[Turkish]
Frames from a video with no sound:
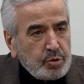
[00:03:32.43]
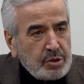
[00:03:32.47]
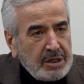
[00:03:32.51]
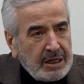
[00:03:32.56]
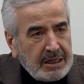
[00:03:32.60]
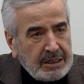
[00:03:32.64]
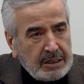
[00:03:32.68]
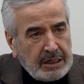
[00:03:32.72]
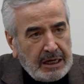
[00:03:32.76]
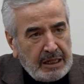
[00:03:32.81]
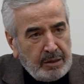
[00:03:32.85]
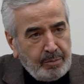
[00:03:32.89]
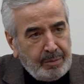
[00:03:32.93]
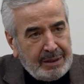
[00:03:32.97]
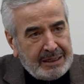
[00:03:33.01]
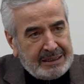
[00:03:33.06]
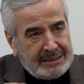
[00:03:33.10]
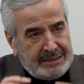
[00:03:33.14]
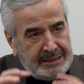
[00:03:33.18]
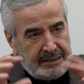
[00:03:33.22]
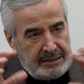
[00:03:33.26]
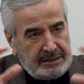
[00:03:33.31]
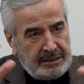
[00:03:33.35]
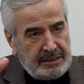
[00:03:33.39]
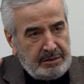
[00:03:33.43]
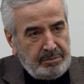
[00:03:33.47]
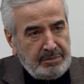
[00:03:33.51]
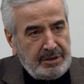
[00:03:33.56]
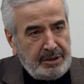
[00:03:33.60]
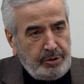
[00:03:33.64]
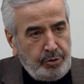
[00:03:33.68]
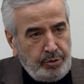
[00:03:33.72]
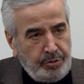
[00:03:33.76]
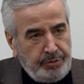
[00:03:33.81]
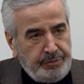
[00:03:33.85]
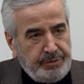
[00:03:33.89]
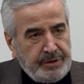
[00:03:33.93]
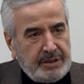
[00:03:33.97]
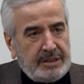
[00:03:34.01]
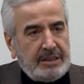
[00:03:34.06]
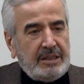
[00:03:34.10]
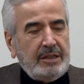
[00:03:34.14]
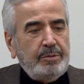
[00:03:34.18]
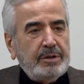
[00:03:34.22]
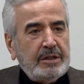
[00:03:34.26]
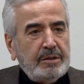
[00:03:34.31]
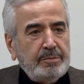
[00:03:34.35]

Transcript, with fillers: uzak kalmak diye tanımlanıyor fıkhi